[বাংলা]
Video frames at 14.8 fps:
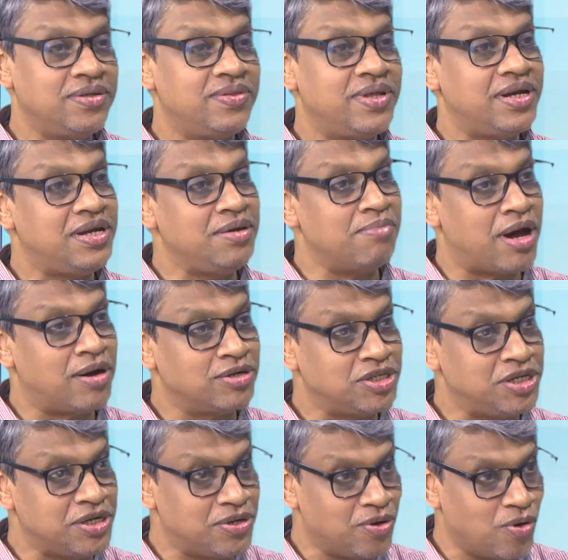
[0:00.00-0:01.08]
কিন্তু একটি
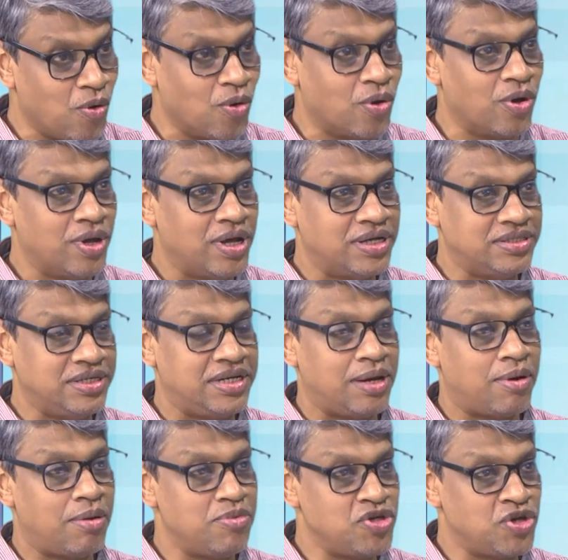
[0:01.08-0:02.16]
মানসিক রোগ যেটিকে
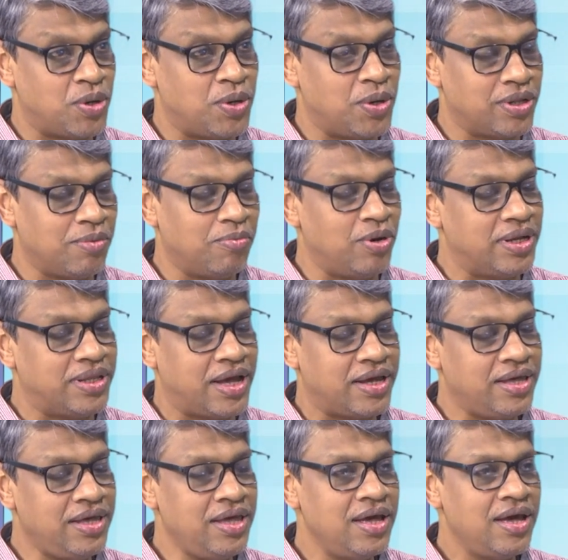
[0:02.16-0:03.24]
আমরা বিষণ্ণতা বলে
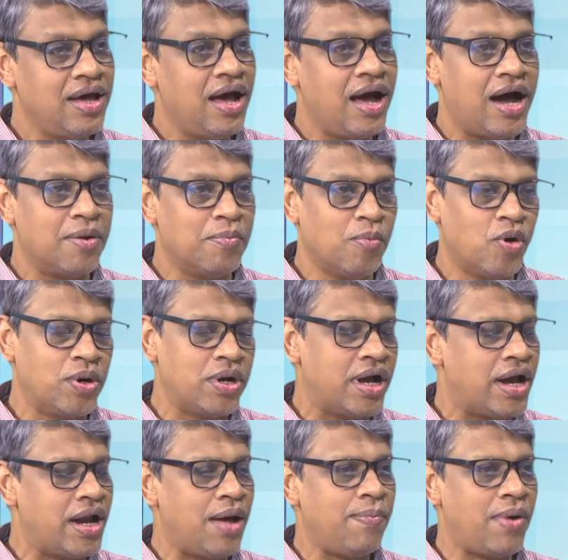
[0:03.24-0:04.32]
থাকি আর মন
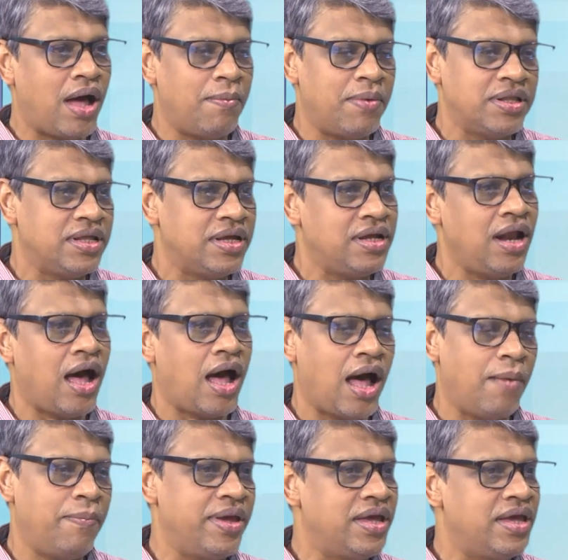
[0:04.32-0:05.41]
খারাপ আমাদের
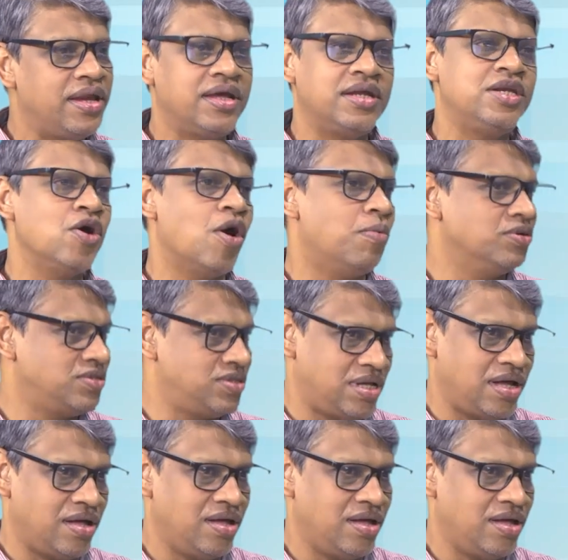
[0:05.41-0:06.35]
আবেগের একটি অবস্থা